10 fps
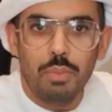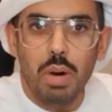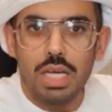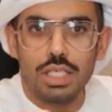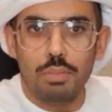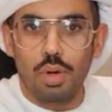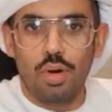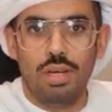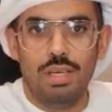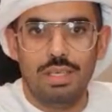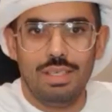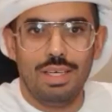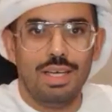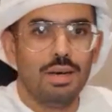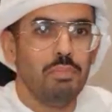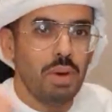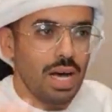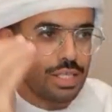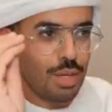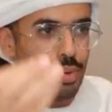باس بول
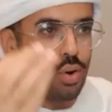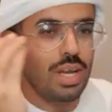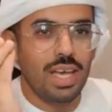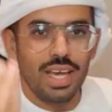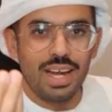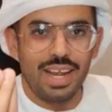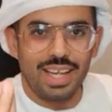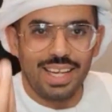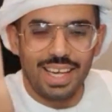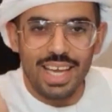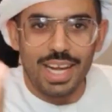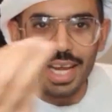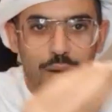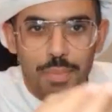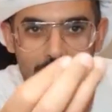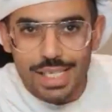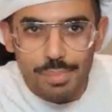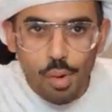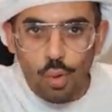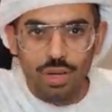باس بول إيريك إيريك باس
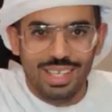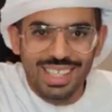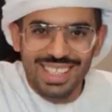بول